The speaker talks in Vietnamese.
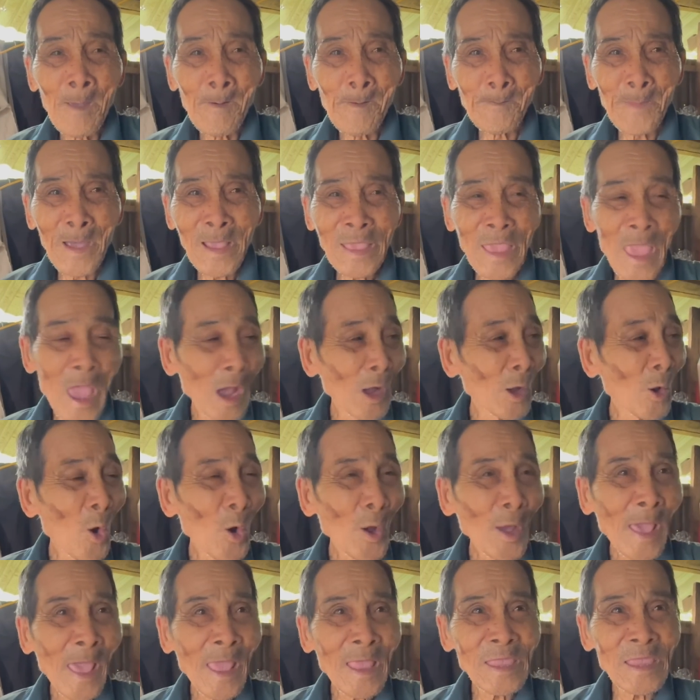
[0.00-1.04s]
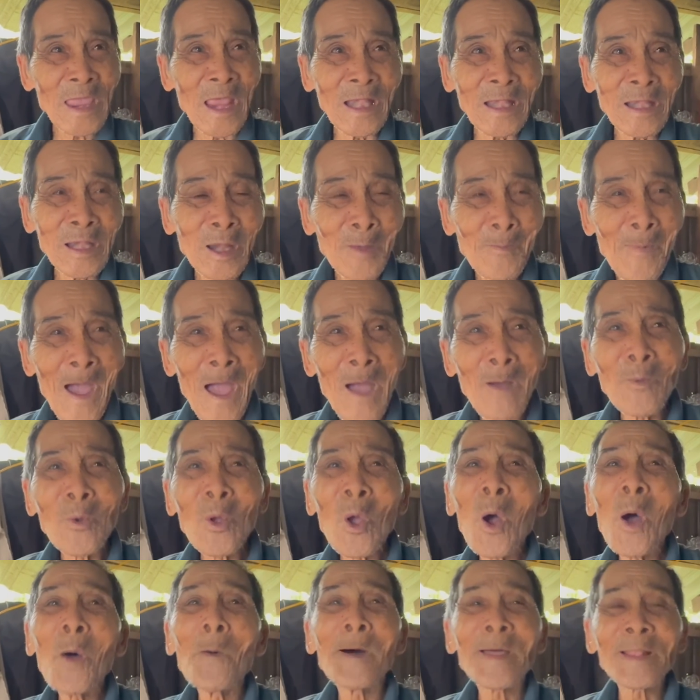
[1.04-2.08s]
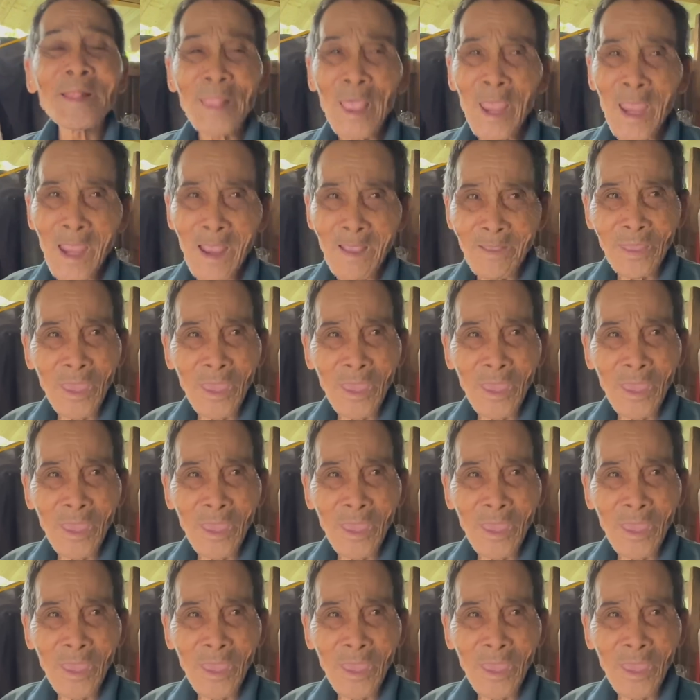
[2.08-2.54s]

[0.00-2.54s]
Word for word: bà nhà có cây vịnh bà không có bà té